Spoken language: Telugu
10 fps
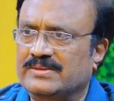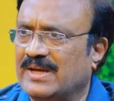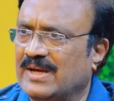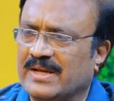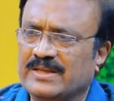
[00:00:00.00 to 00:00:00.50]

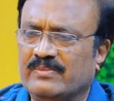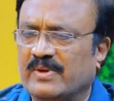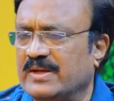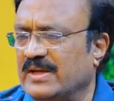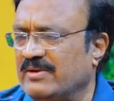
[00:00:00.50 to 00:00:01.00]
చాలా హార్దిక్
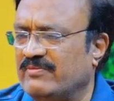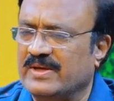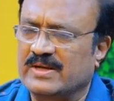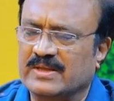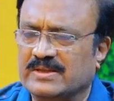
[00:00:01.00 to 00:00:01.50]
పాండ్యా
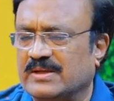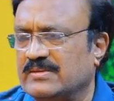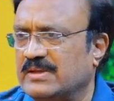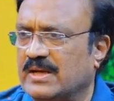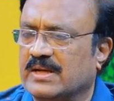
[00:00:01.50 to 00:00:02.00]
ఎఫ్ఐఆర్ అంతా
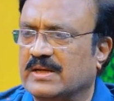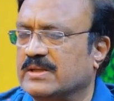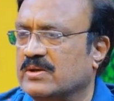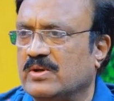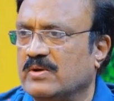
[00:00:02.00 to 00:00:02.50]
చాలా
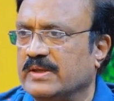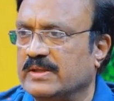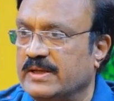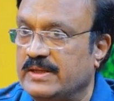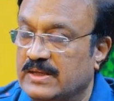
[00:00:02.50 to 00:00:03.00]
గందరగోళం
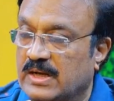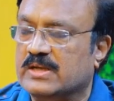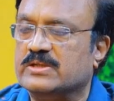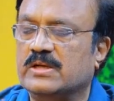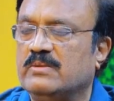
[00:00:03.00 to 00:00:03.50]
అయింది కానీ ఈ
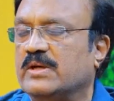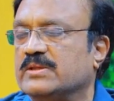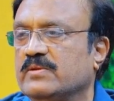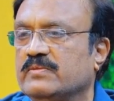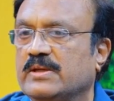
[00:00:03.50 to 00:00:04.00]
ఆక్షన్లో
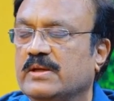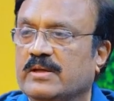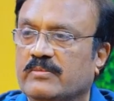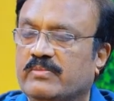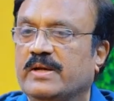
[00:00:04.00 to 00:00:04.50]
మాత్రం దే
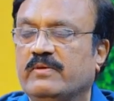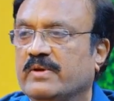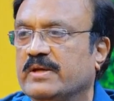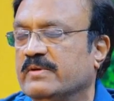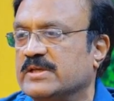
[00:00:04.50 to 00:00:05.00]
ప్లేడ్
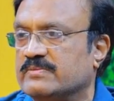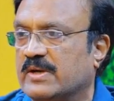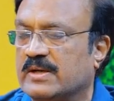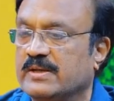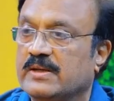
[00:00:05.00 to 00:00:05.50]
వెరీ వెరీ
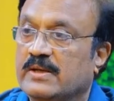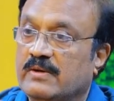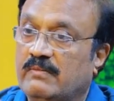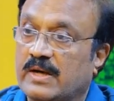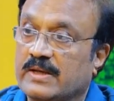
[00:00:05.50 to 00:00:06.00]
స్మార్ట్
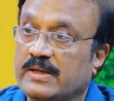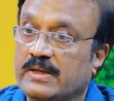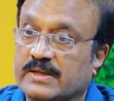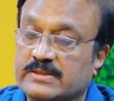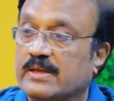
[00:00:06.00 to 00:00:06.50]
వాళ్ళకి
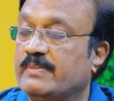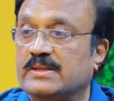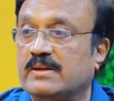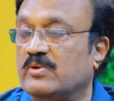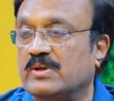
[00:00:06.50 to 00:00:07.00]
యాక్చువల్గా
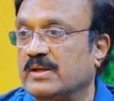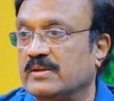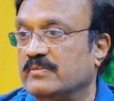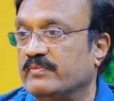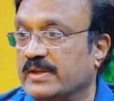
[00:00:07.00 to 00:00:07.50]
పెద్ద అమౌంట్
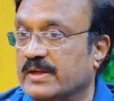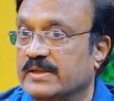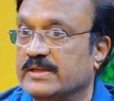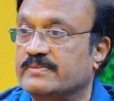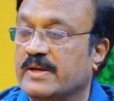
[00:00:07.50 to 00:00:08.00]
లేదు
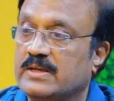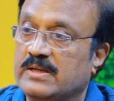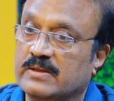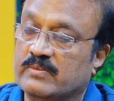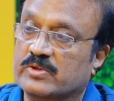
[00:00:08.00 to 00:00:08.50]
ఎందుకంటే దే
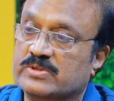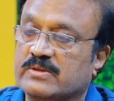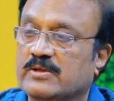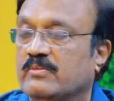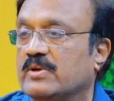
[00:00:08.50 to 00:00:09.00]
స్పెంట్ మోస్ట్
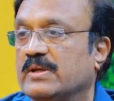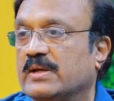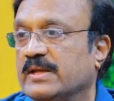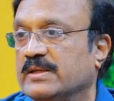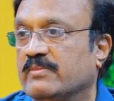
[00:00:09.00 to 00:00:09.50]
ఆఫ్ ద అమౌంట్
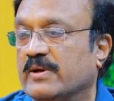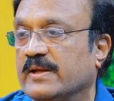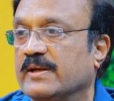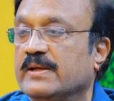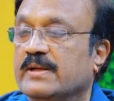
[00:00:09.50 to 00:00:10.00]
అండ్ హార్దిక్
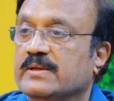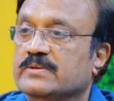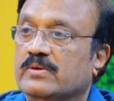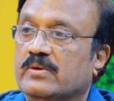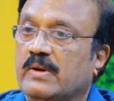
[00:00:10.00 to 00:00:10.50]
పాండ్యా
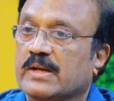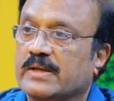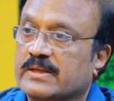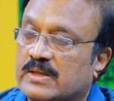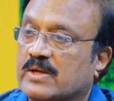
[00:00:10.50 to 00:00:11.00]
సో వాళ్ళ
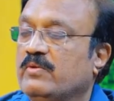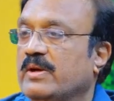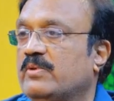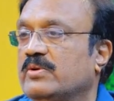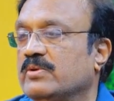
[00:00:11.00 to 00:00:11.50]
దగ్గర
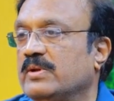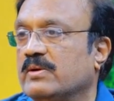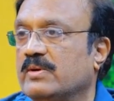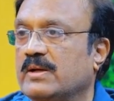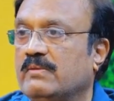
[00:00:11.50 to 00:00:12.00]
తక్కువ అమౌంట్ ఉన్నా
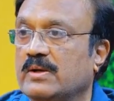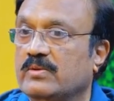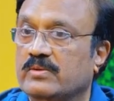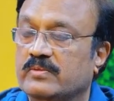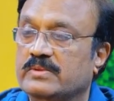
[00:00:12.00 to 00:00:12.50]
కూడా
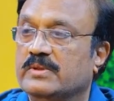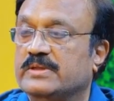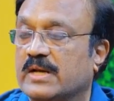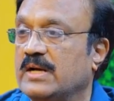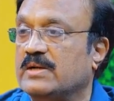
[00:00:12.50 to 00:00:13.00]
వాళ్ళు
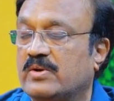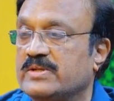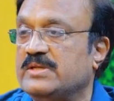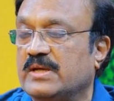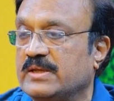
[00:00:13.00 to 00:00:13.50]
జరాల్
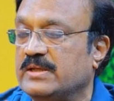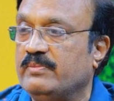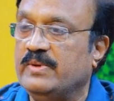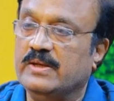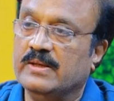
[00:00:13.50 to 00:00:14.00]
కౌడ్జియా అని
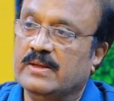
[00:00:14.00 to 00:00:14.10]
చెప్పి